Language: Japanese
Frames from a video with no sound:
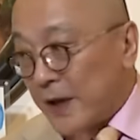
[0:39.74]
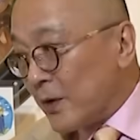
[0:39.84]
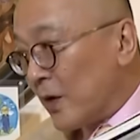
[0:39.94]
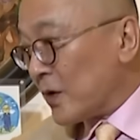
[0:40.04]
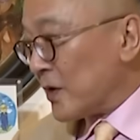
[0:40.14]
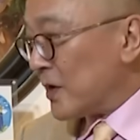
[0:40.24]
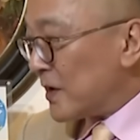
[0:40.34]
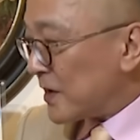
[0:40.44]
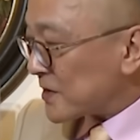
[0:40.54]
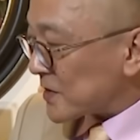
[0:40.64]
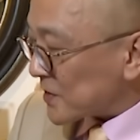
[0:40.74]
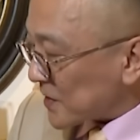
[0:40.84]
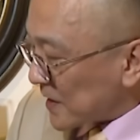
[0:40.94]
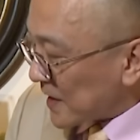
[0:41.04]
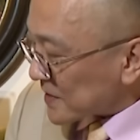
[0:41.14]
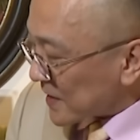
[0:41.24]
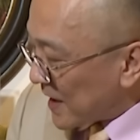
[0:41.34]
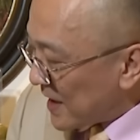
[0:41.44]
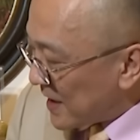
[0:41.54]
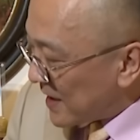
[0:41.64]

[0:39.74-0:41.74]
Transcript: れの続きですね